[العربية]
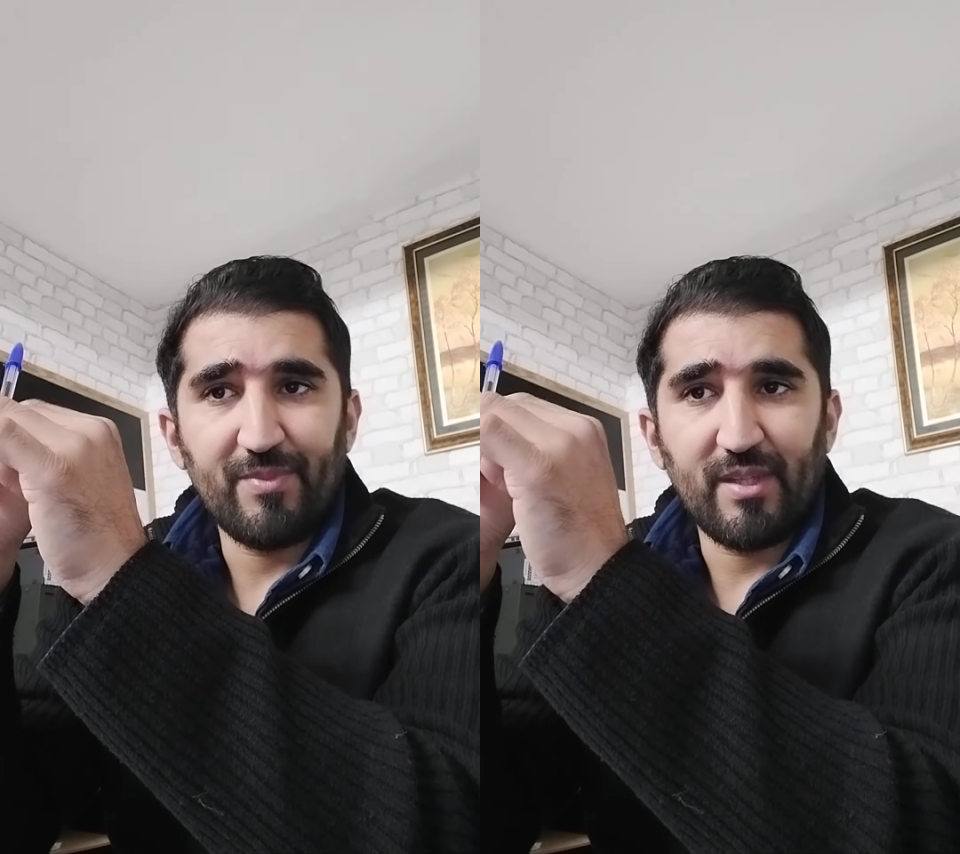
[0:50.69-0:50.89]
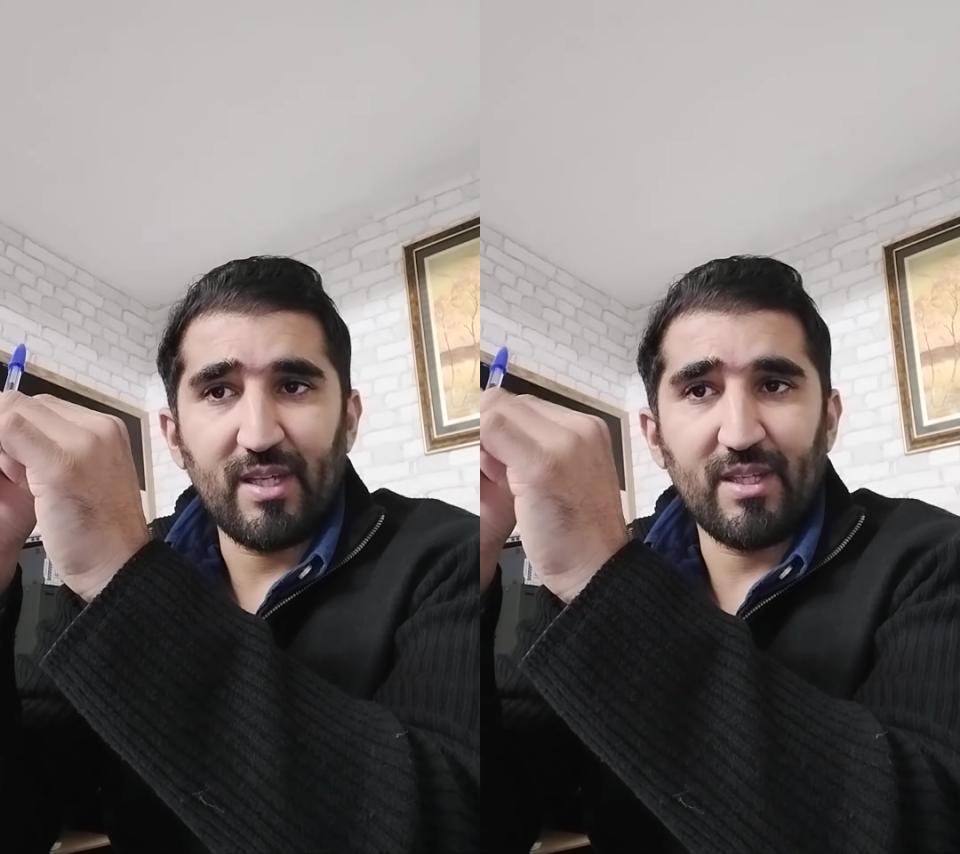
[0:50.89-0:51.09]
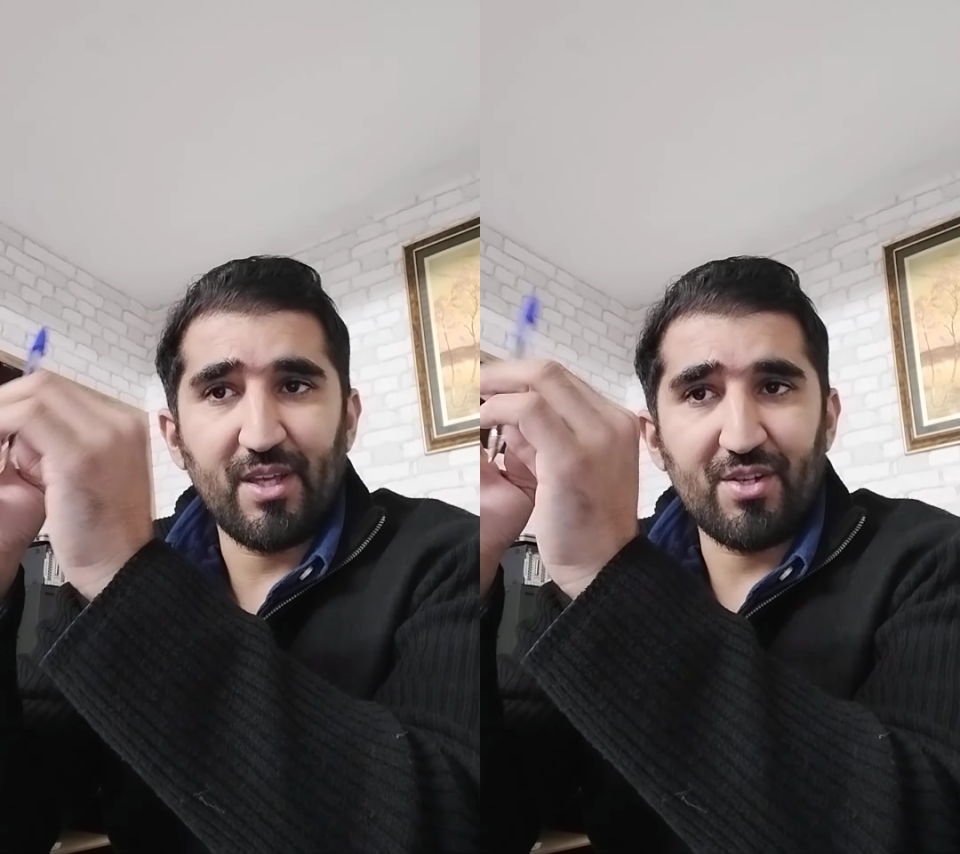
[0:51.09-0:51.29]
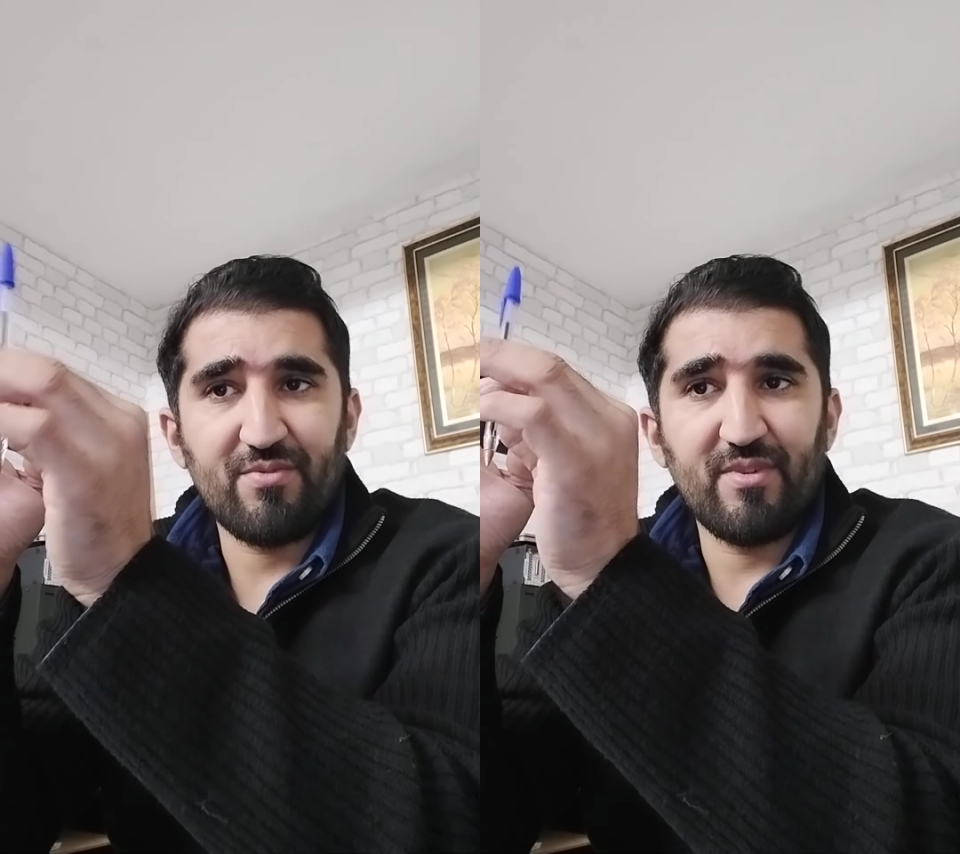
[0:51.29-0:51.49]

كان خرج